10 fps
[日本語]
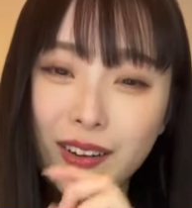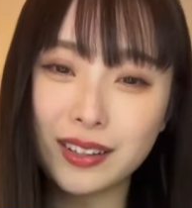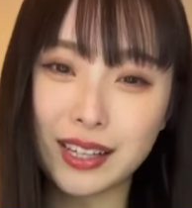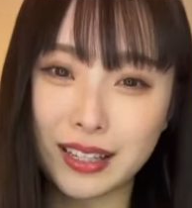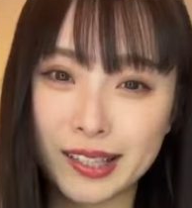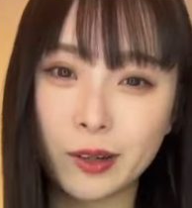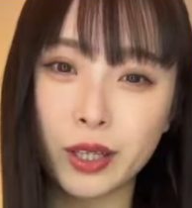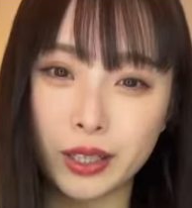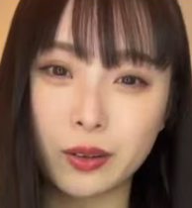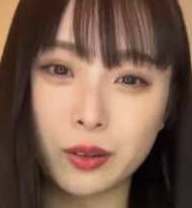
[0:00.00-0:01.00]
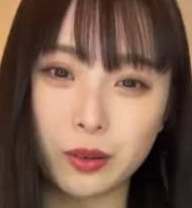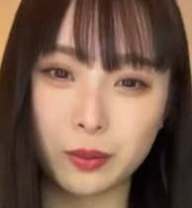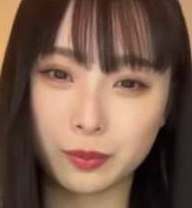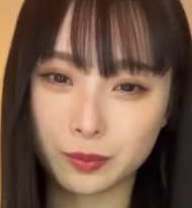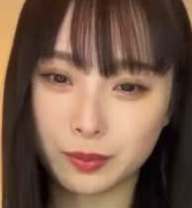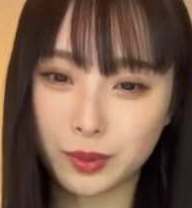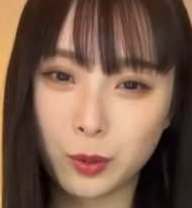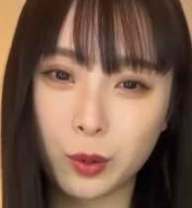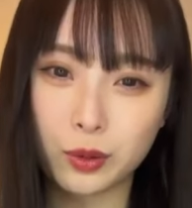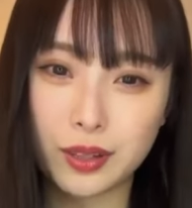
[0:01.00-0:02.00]
いろんな匂いの
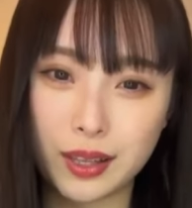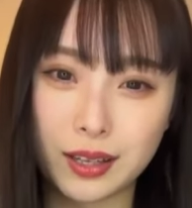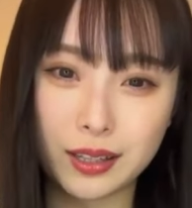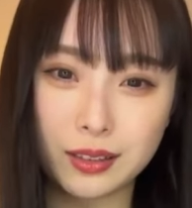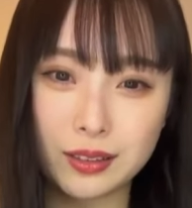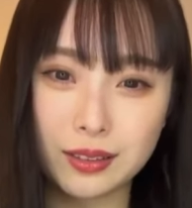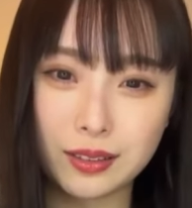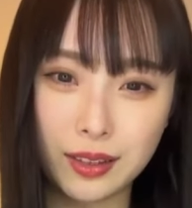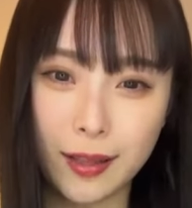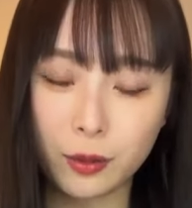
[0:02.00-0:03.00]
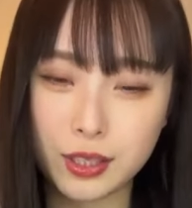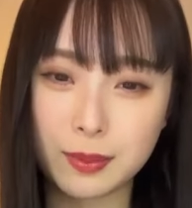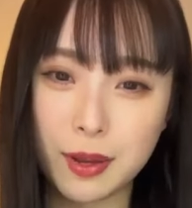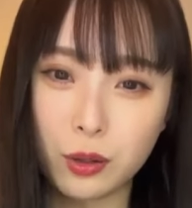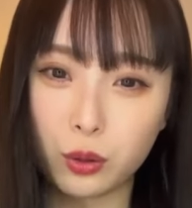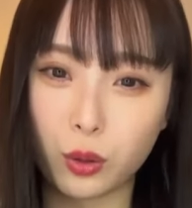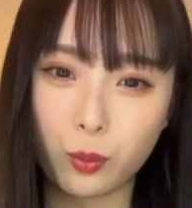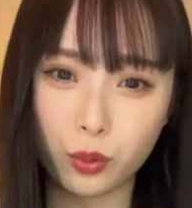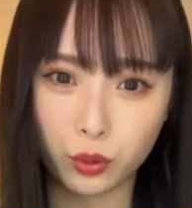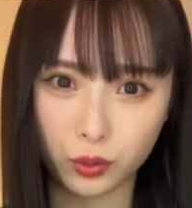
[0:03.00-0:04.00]
工程が楽しめる
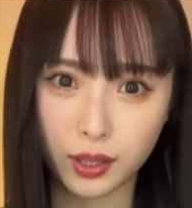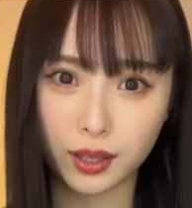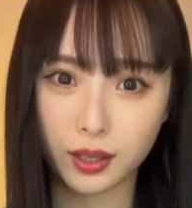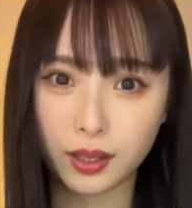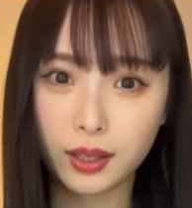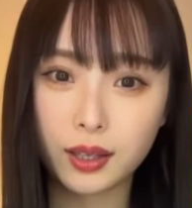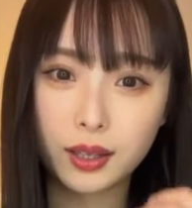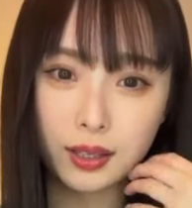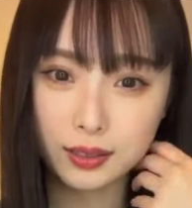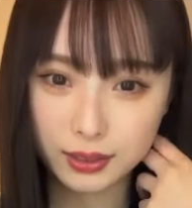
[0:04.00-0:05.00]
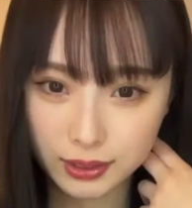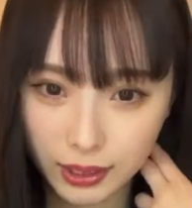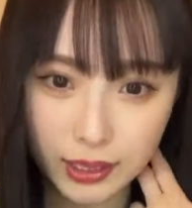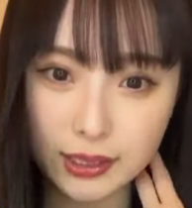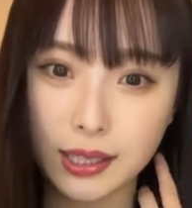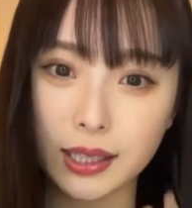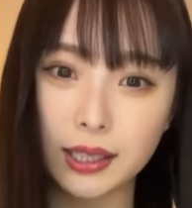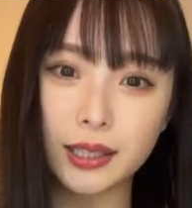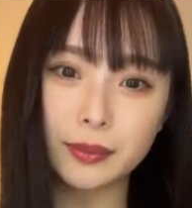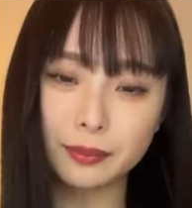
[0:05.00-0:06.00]
と思うのでぜひぜ
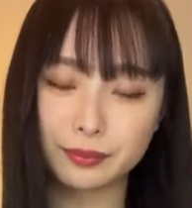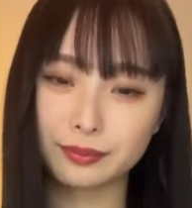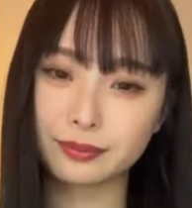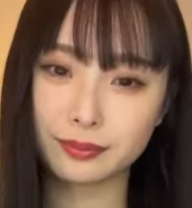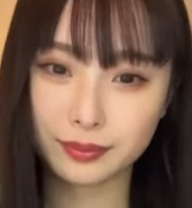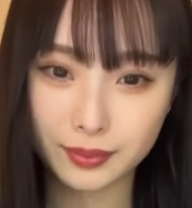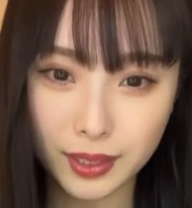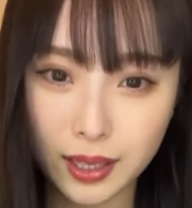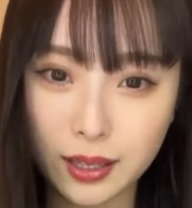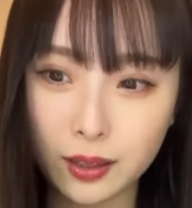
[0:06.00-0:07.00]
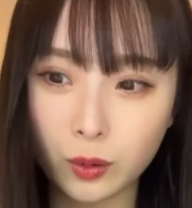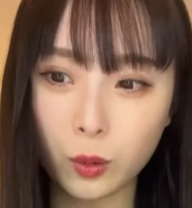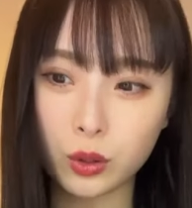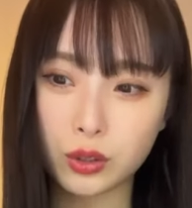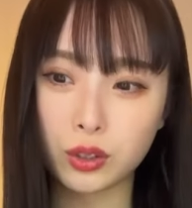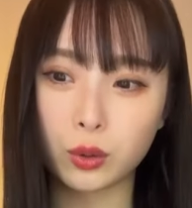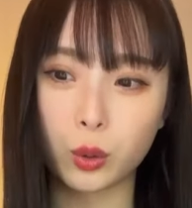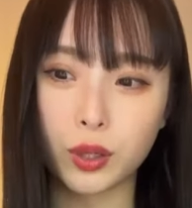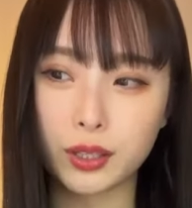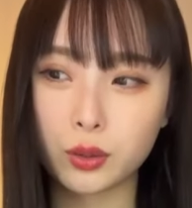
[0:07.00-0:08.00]
ひ香水
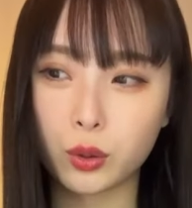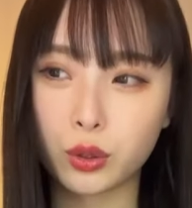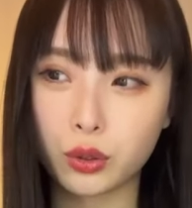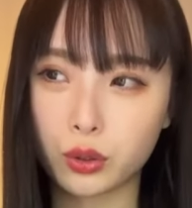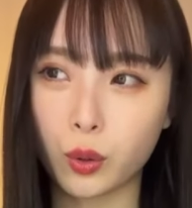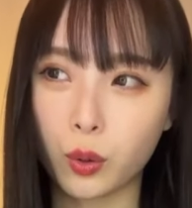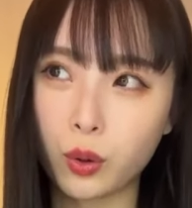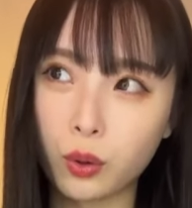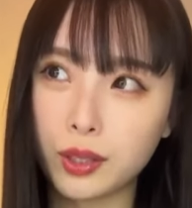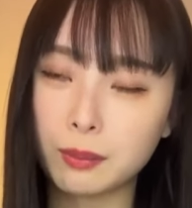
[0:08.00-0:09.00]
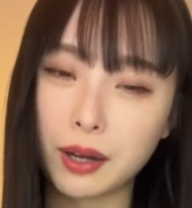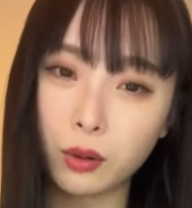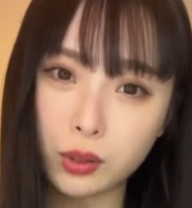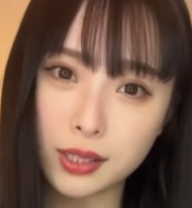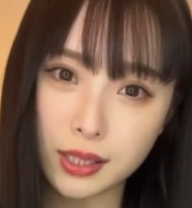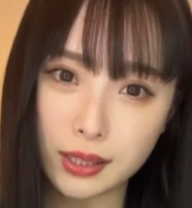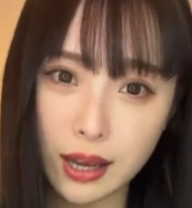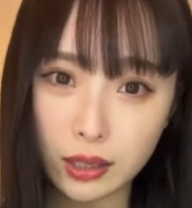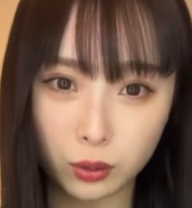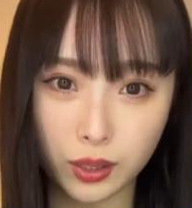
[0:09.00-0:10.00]
というかそういうの今欲しい
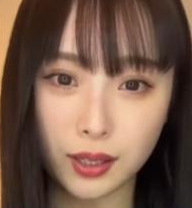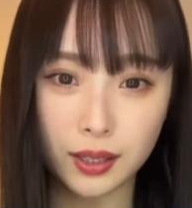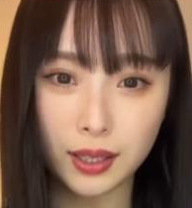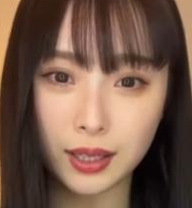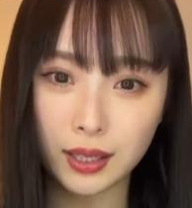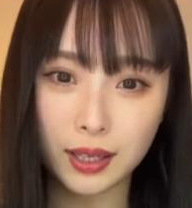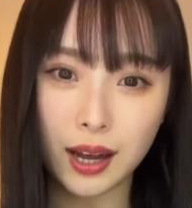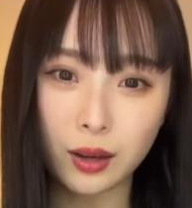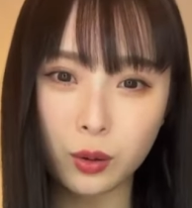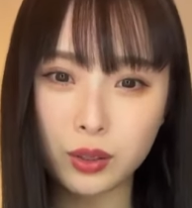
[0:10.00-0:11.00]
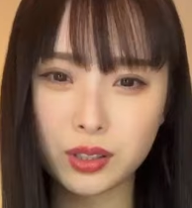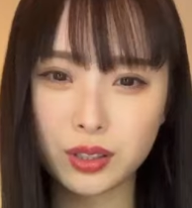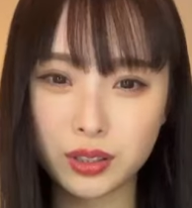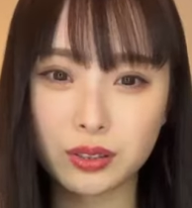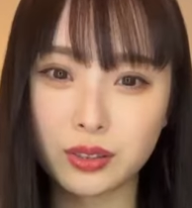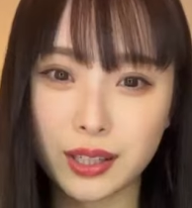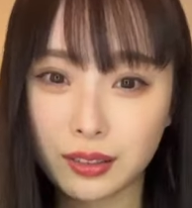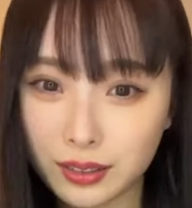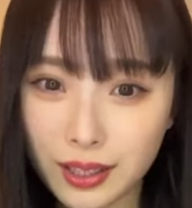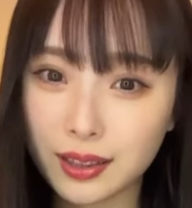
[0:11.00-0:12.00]
なとかあ香水ちょうど
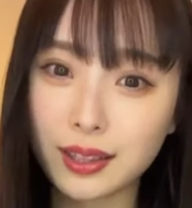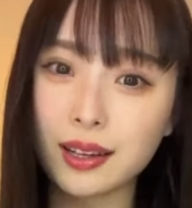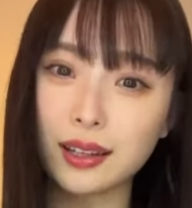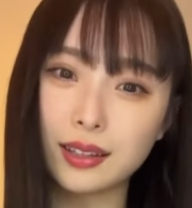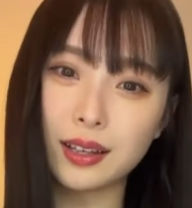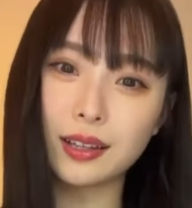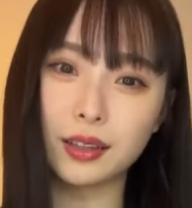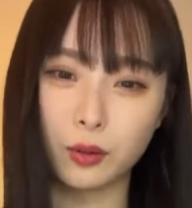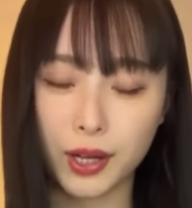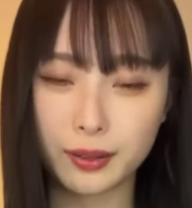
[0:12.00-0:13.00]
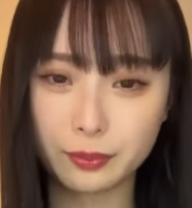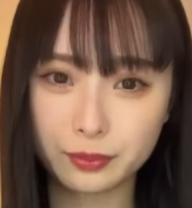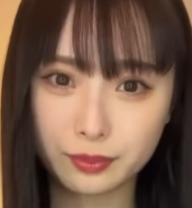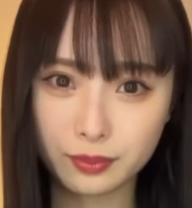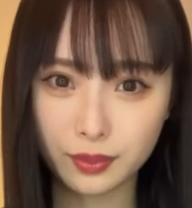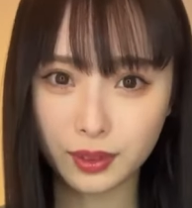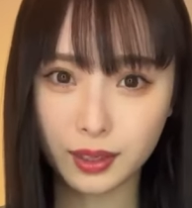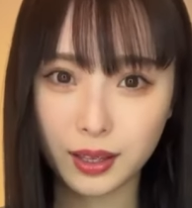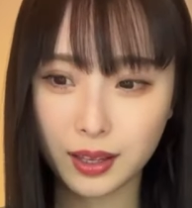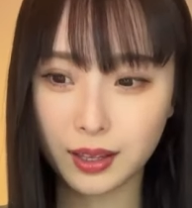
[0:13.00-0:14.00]
なくなったって方は
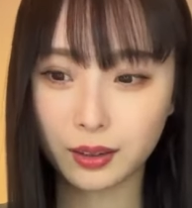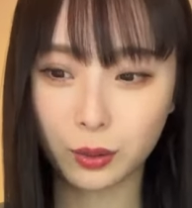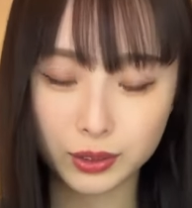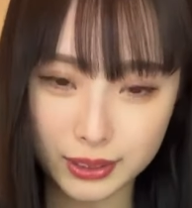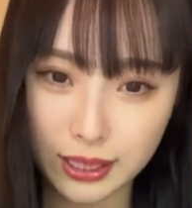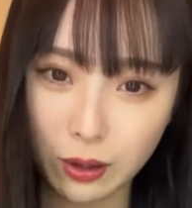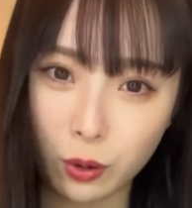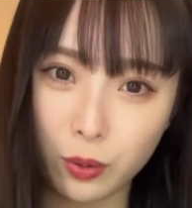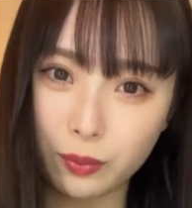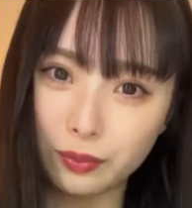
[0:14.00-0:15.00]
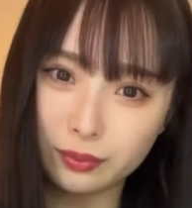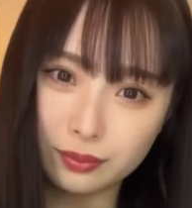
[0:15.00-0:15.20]
こちらを